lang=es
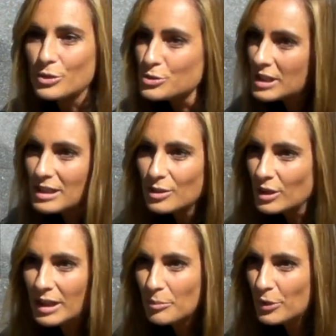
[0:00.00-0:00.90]
no sé
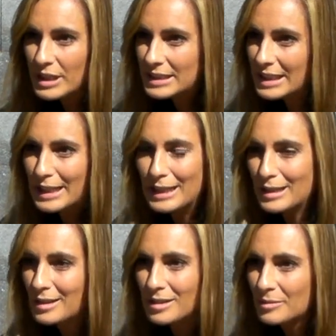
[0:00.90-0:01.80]
lo que puede tener
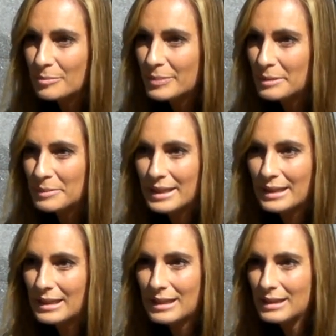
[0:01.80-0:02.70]

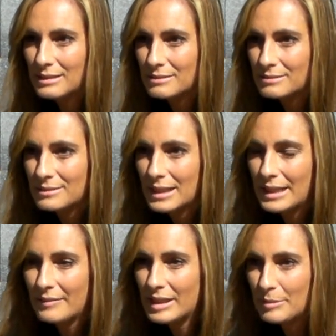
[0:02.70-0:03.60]
preparada la,
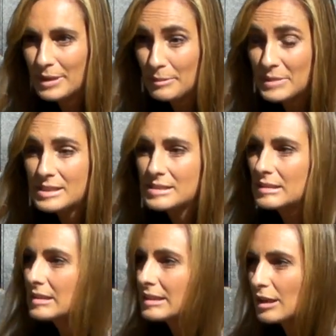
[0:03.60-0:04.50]
cadena para mí,
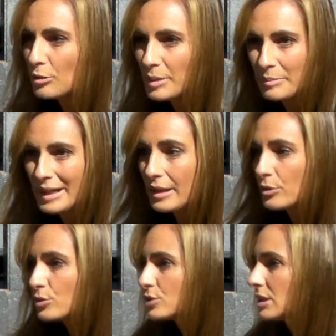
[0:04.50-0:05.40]
si tiene algo
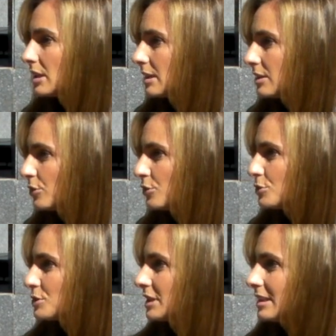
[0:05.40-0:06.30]
preparado, si
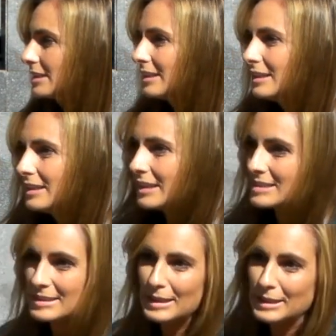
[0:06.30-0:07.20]
no, si
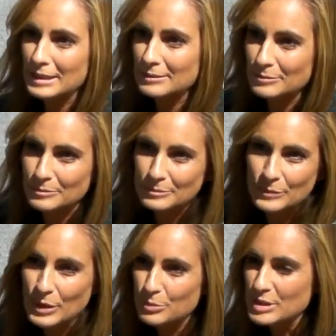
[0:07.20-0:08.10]
está,
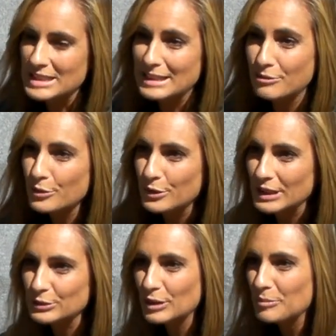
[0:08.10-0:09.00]
mm, pues está
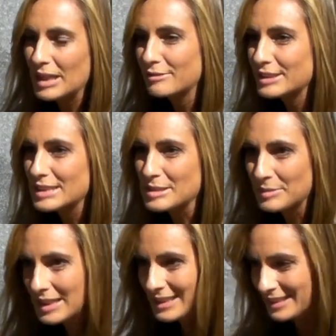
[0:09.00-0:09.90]
funcionando también el fin de
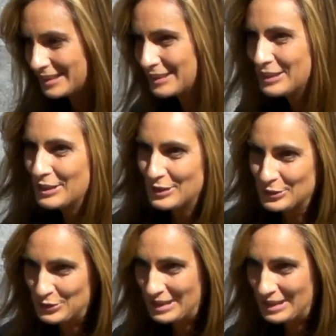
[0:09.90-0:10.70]
semana que nos